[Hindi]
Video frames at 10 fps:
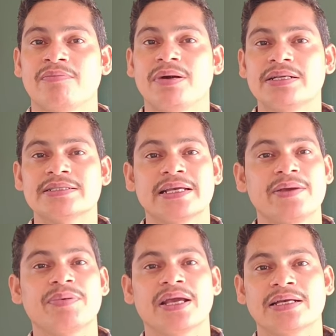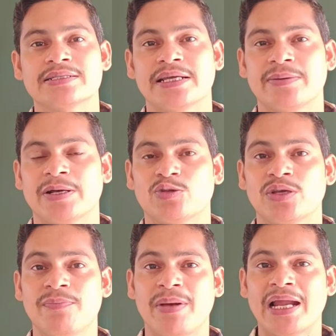बट सेप क्या है सेम है तो
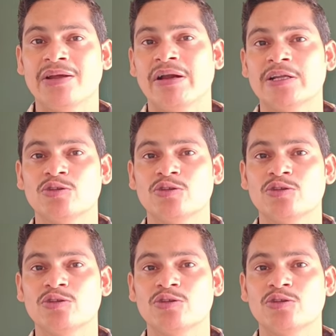ये पहले वाले